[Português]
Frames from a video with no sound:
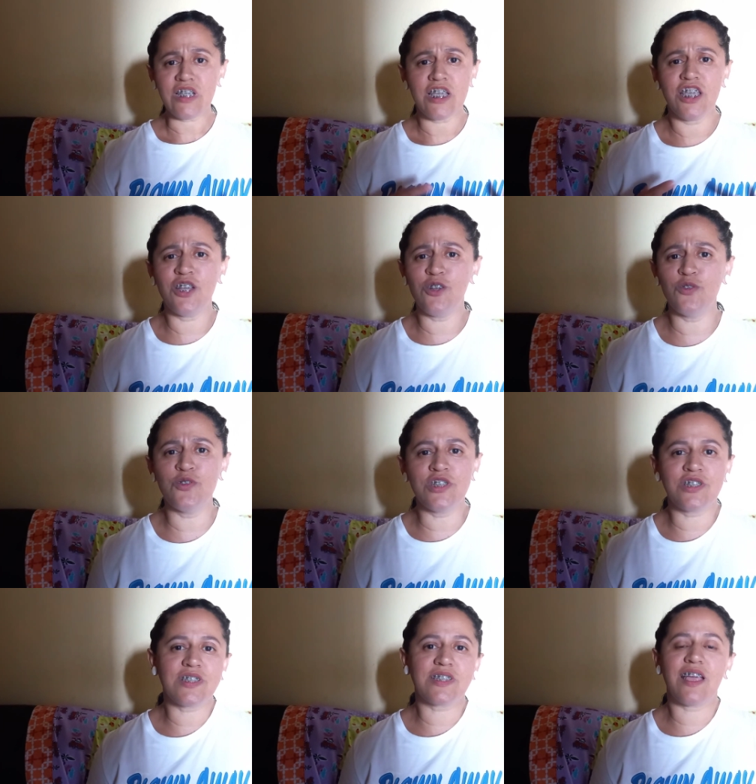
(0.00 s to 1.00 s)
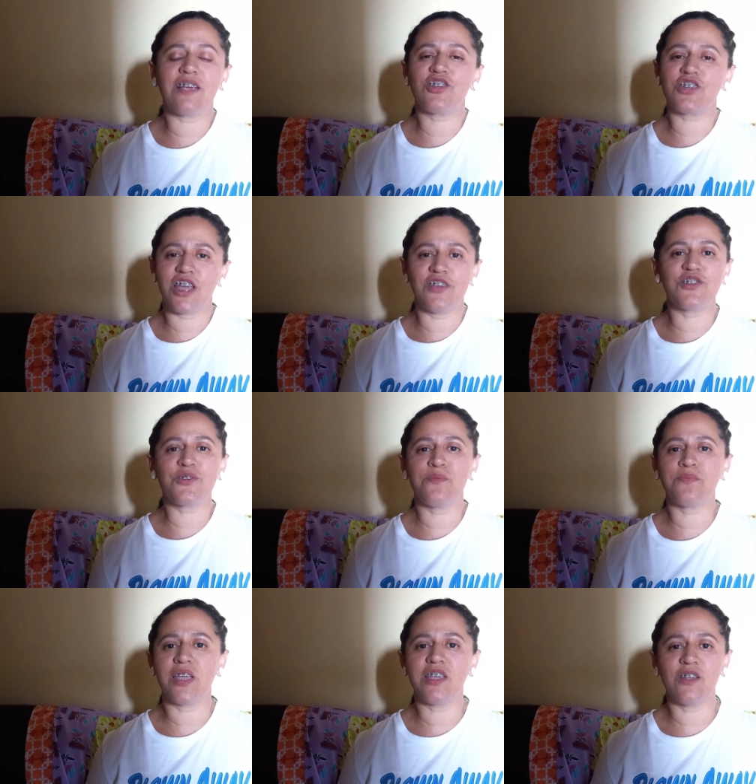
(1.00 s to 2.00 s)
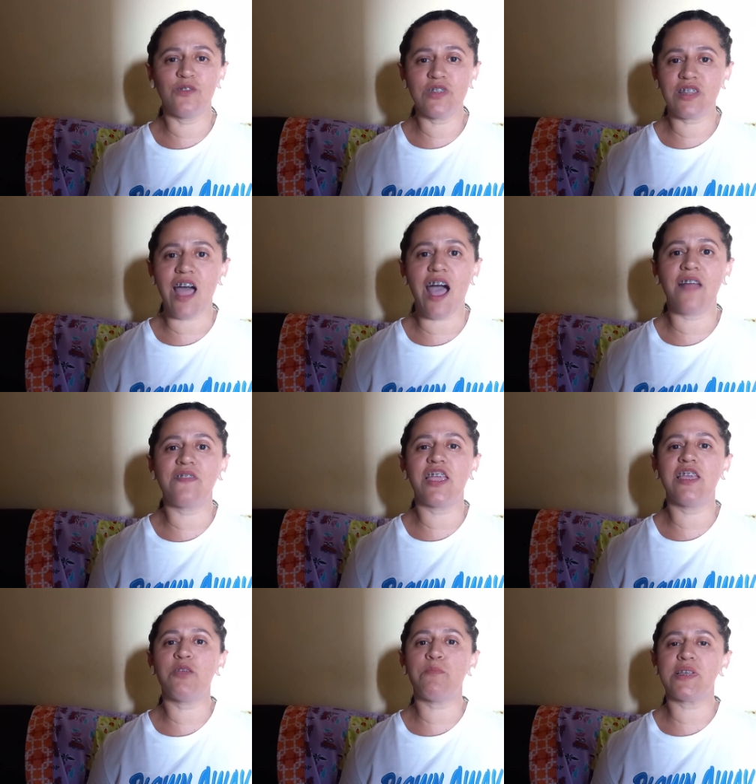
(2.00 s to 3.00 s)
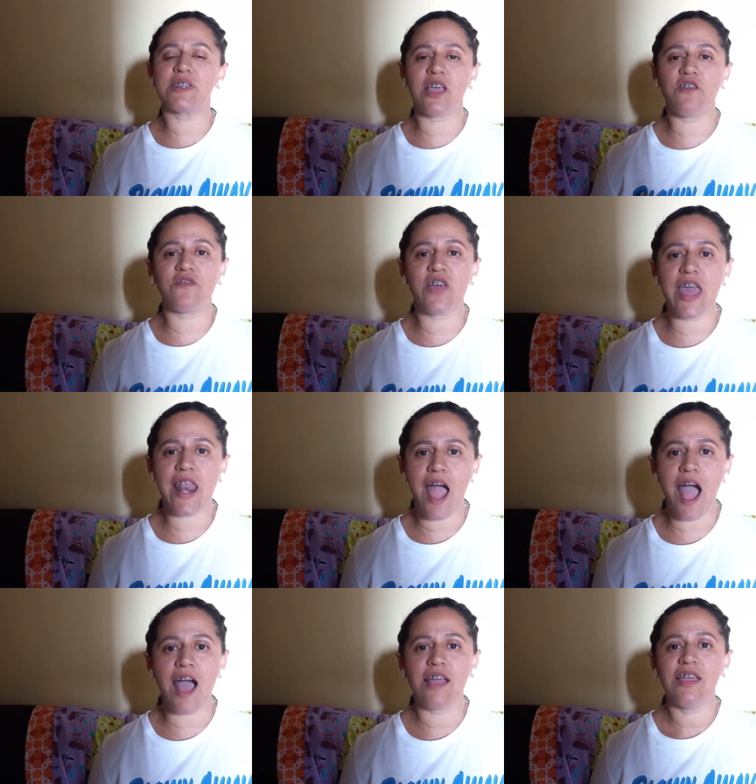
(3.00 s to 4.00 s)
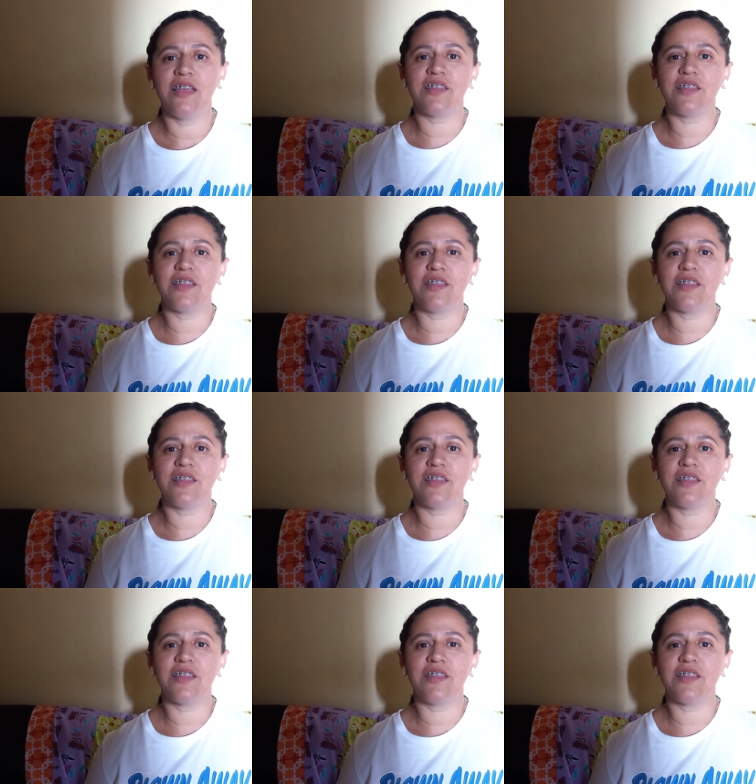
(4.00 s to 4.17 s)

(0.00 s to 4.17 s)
E lute, gente, tem que lutar, tem que perseverar,